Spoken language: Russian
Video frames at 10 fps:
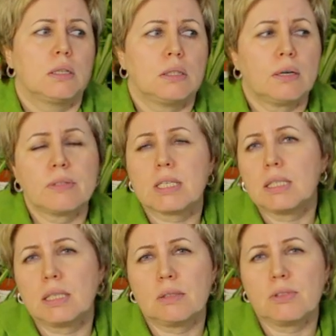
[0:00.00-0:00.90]
На
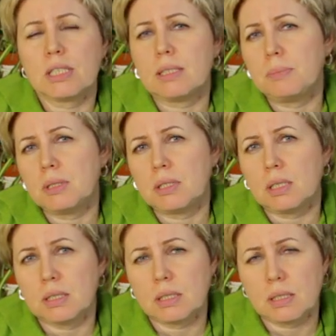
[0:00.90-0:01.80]
высоте
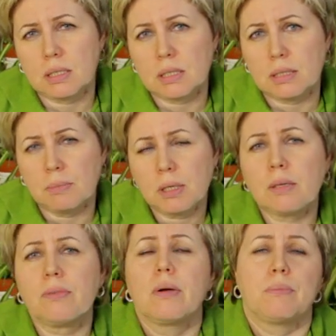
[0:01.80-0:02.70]
25-30
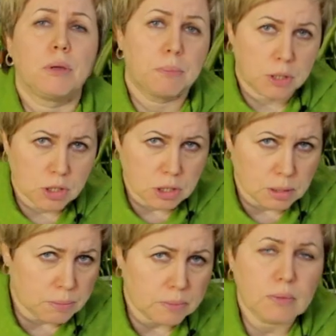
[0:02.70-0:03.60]
сантиметров мы
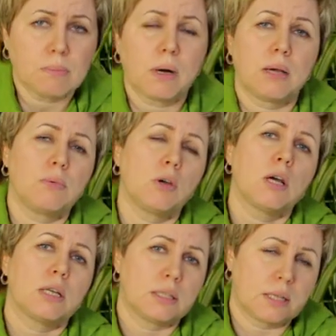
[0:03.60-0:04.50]
прищипиваем бами,